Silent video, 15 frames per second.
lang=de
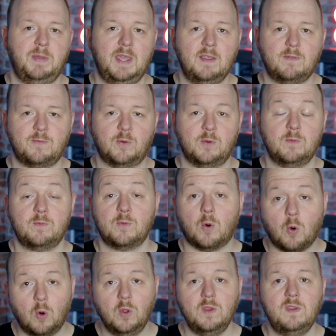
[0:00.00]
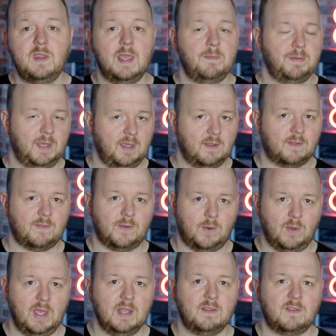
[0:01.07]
PS5 und der PSVR